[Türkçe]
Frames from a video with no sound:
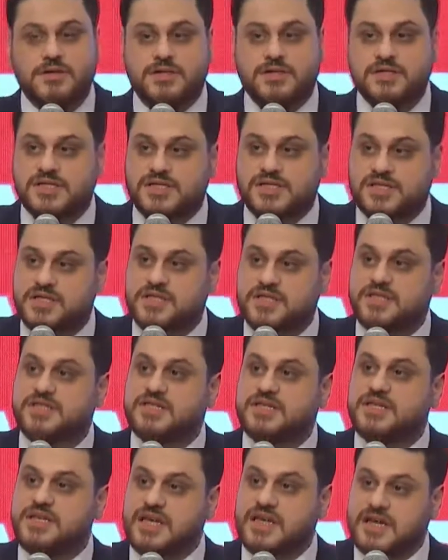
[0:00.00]

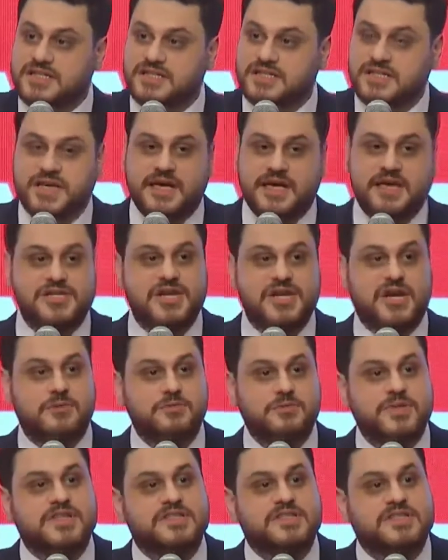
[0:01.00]
sırtına yaslayacağı
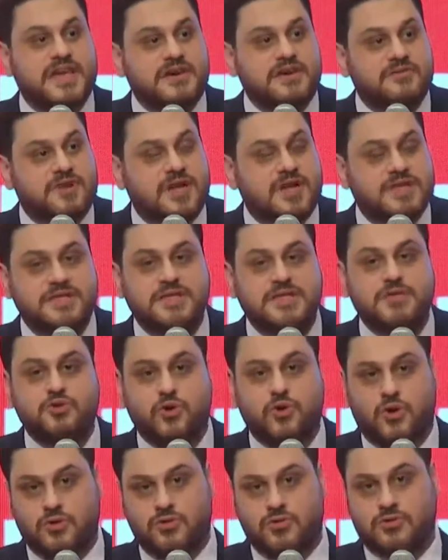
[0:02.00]
bir devleti
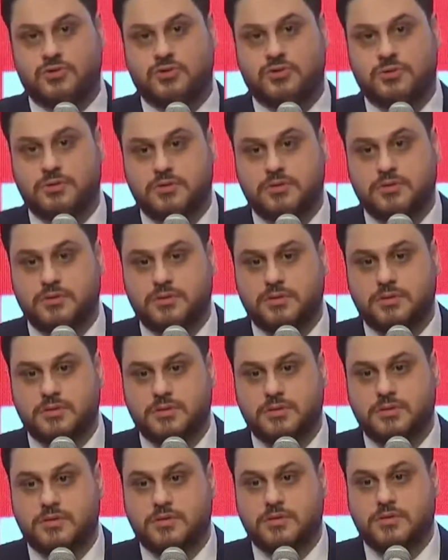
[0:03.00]
yok.
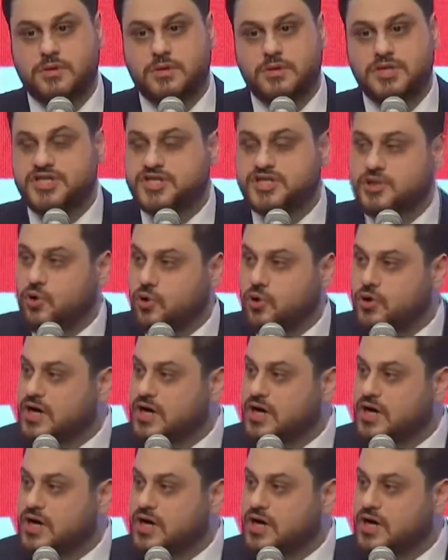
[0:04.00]
İşte o